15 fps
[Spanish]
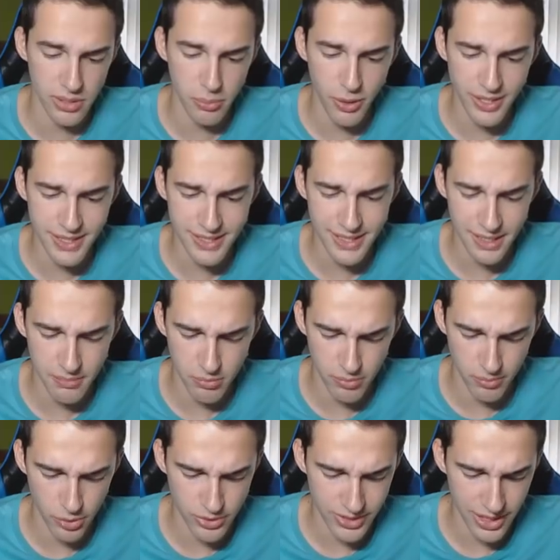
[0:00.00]
entonces voy a intentar
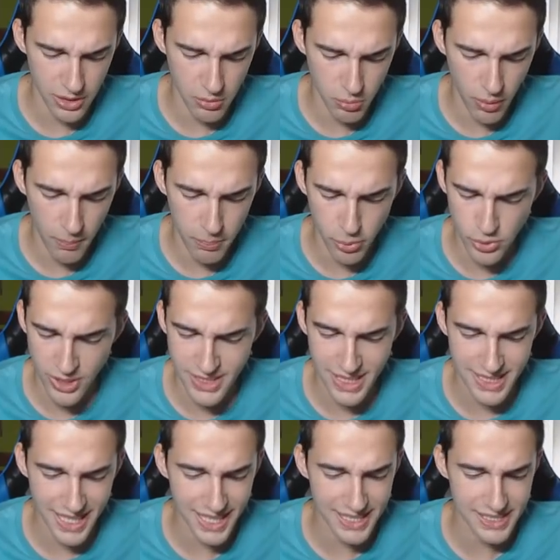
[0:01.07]
montarle un buen put de
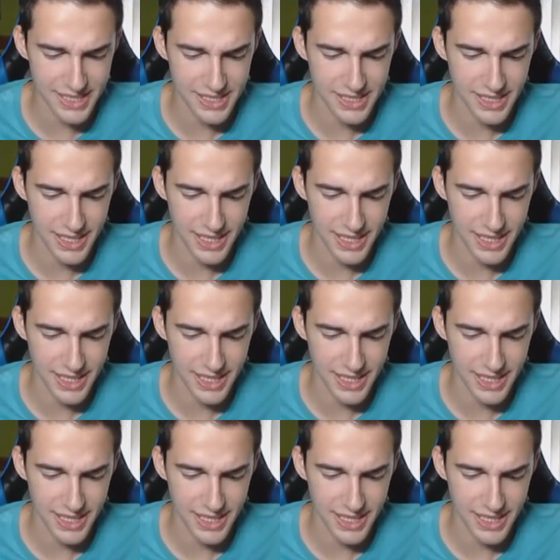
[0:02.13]
atrás.